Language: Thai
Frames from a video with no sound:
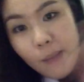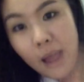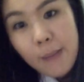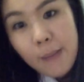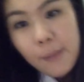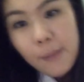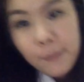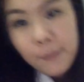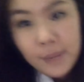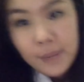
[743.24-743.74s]
มา
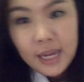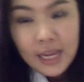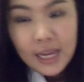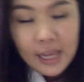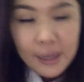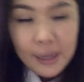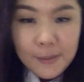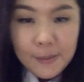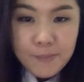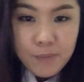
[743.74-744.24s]
แบบ
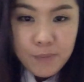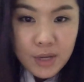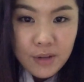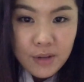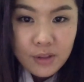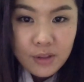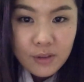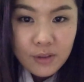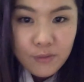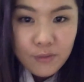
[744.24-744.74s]
ไม่
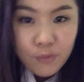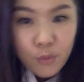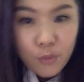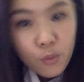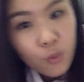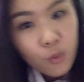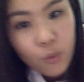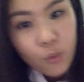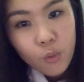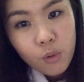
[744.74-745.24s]

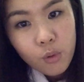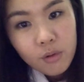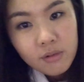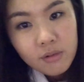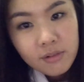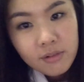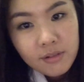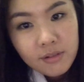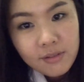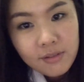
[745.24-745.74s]

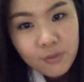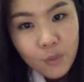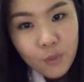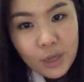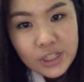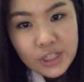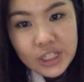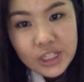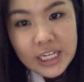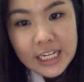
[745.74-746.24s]
ฟู
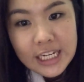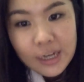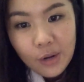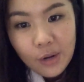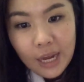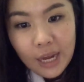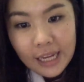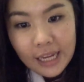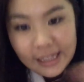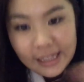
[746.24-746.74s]
HD
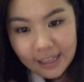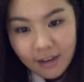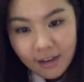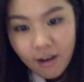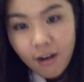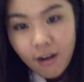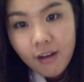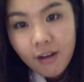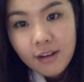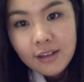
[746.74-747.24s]
เท่าไหร่
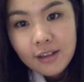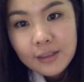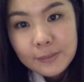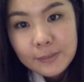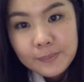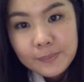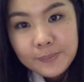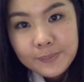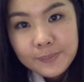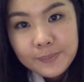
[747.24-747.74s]
ก็
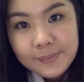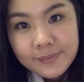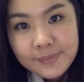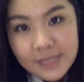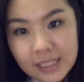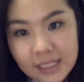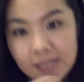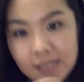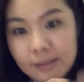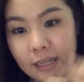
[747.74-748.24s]

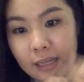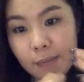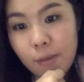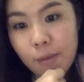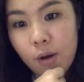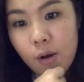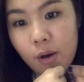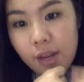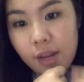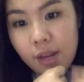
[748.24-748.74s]
ยัง
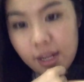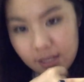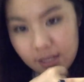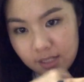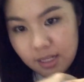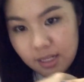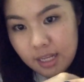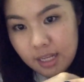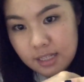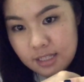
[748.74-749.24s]
พอ
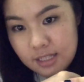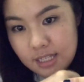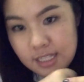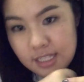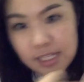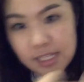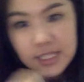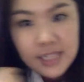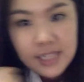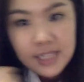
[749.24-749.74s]
เห็นสี
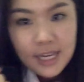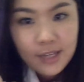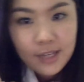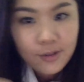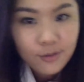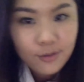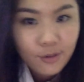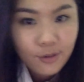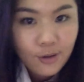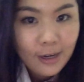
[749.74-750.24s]
ชัดเจน
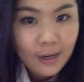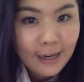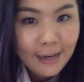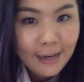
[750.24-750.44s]
อยู่โอเค